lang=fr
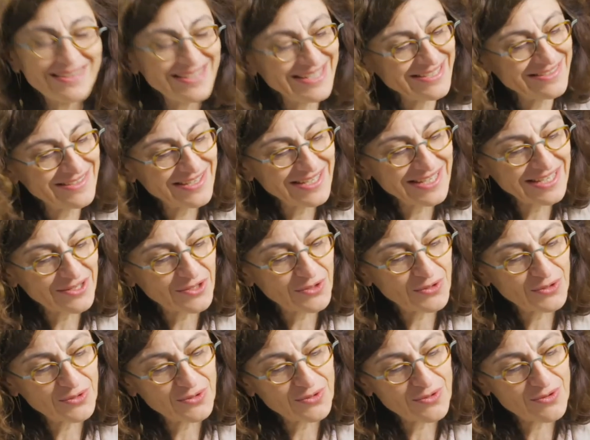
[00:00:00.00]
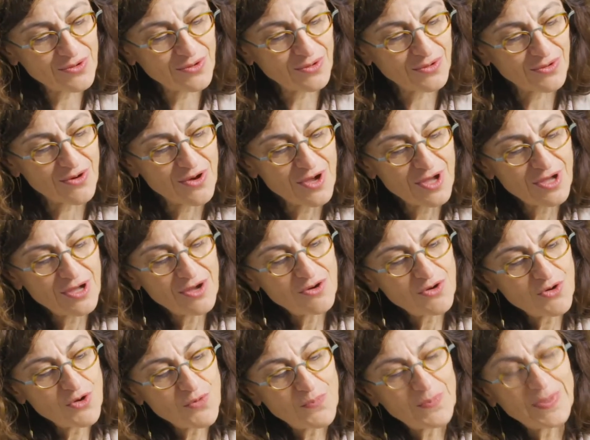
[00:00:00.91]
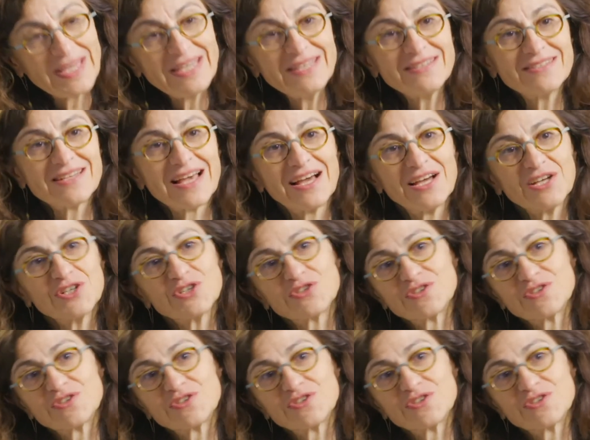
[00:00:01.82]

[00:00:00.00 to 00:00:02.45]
l'idée que le paysage,